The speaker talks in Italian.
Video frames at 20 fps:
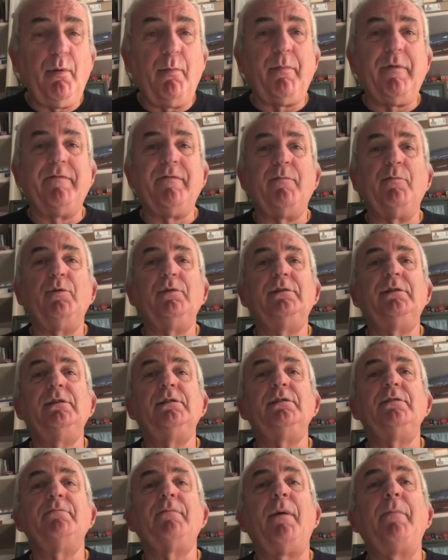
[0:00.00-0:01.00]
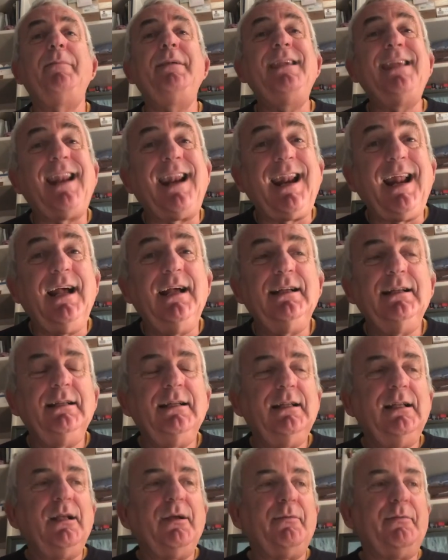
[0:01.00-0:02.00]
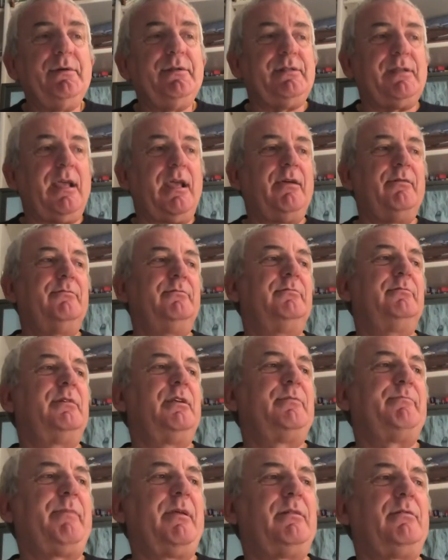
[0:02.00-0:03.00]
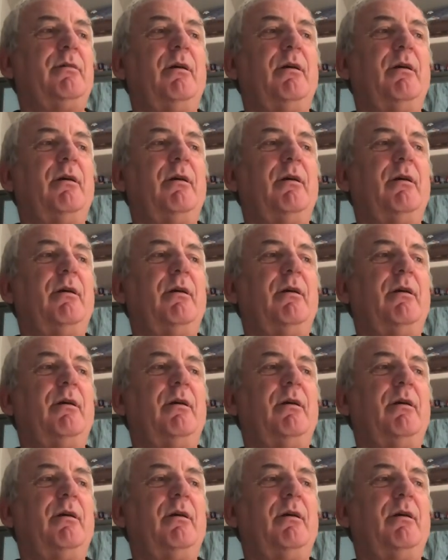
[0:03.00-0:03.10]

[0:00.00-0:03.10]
beve moltissima birra, qui c'è un aspetto